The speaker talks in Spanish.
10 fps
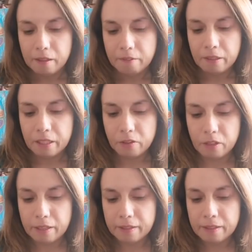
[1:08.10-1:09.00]
Barajo
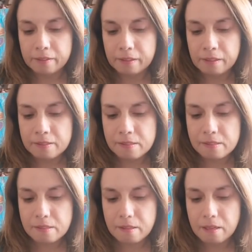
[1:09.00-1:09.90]
las
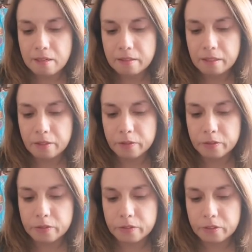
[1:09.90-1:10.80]
cartas, el
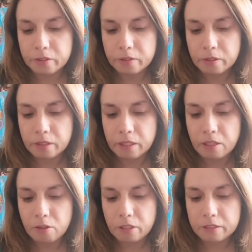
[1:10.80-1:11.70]
tarot y
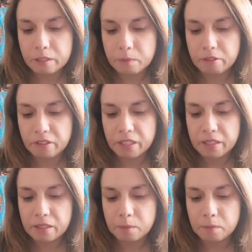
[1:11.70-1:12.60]
lo que se me viene
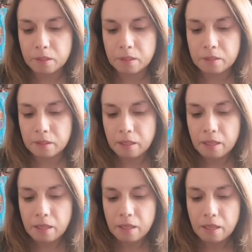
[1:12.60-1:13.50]
también
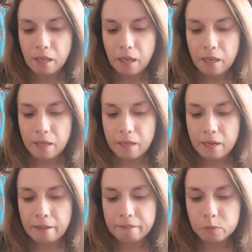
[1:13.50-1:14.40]
en
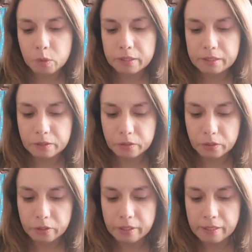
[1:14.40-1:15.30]
las
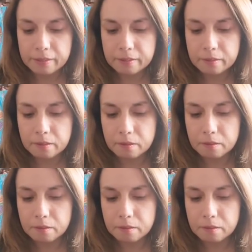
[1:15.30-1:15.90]
visualizaciones.